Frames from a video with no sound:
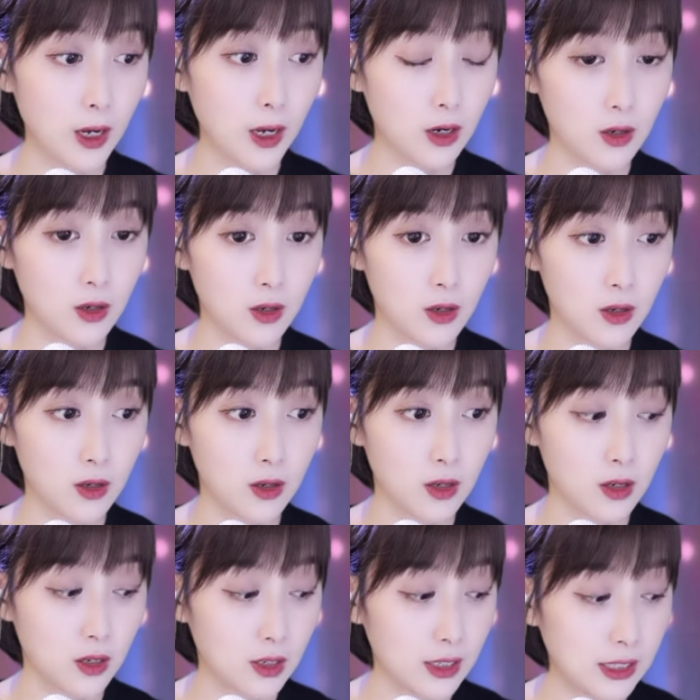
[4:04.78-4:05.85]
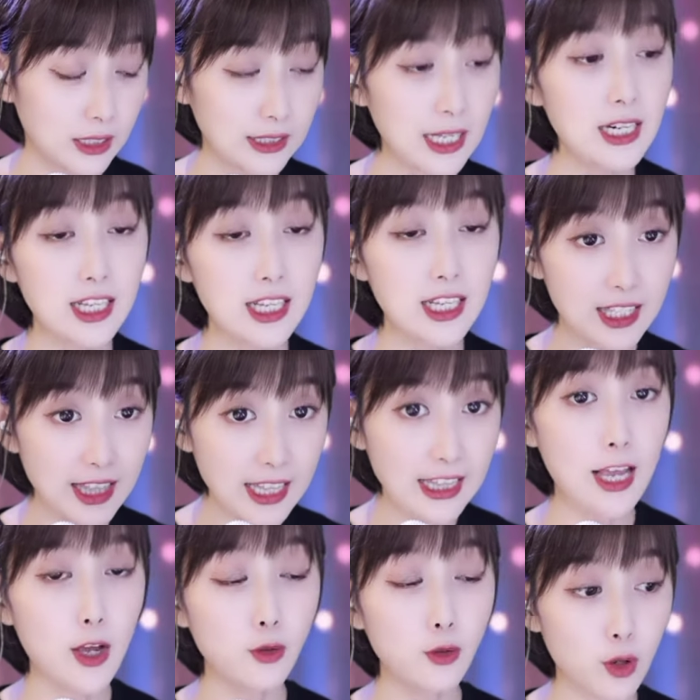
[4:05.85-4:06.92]
对吧？但是他
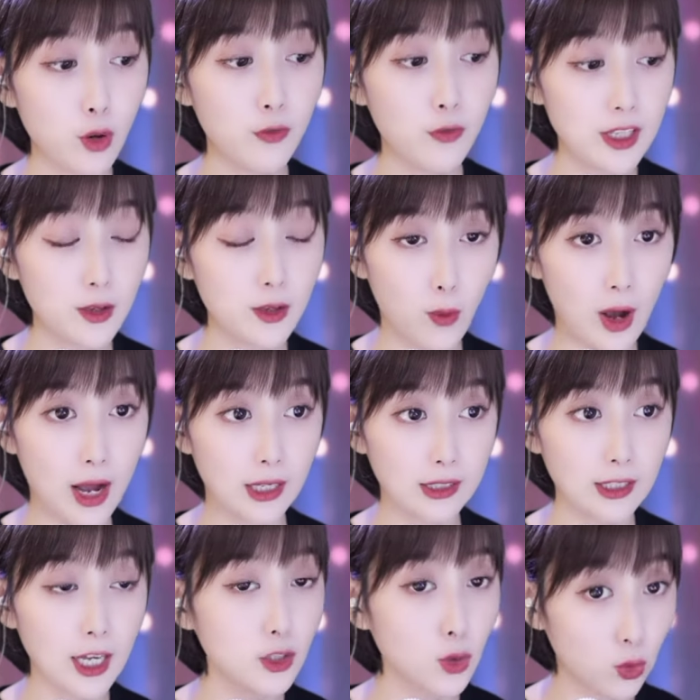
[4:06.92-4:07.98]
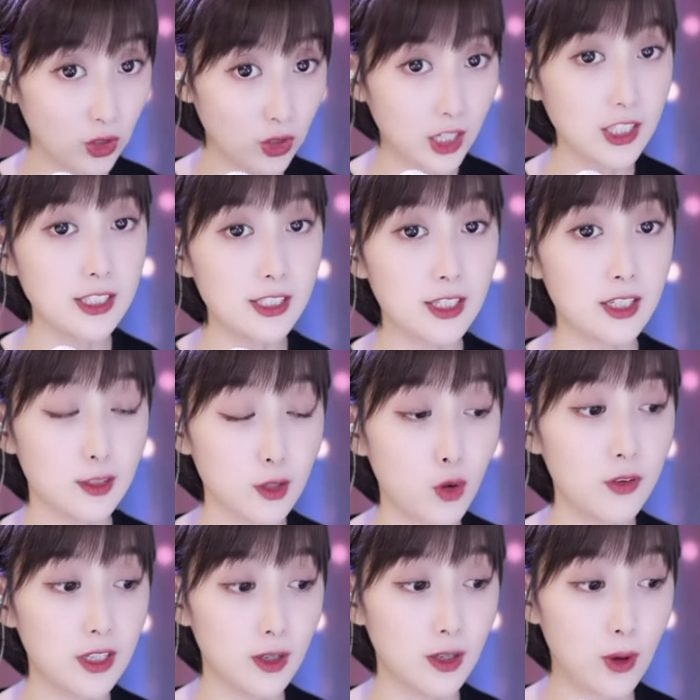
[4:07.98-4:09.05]
一旦他要消费的话，他有能力这
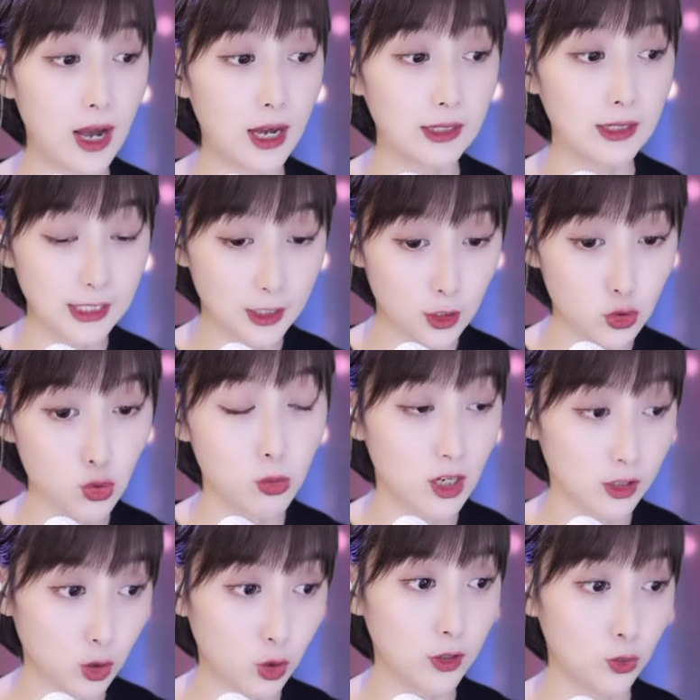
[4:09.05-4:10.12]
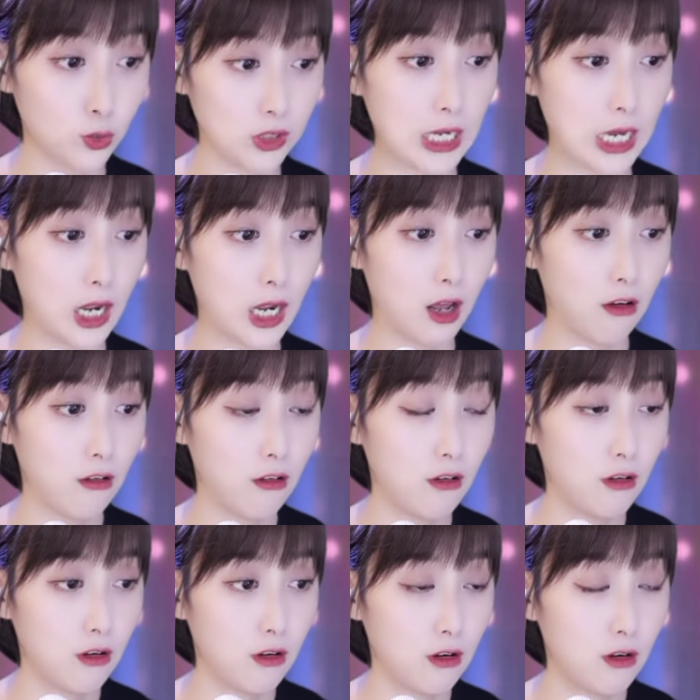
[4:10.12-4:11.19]
个消费的话，那他说不上消费多少钱了，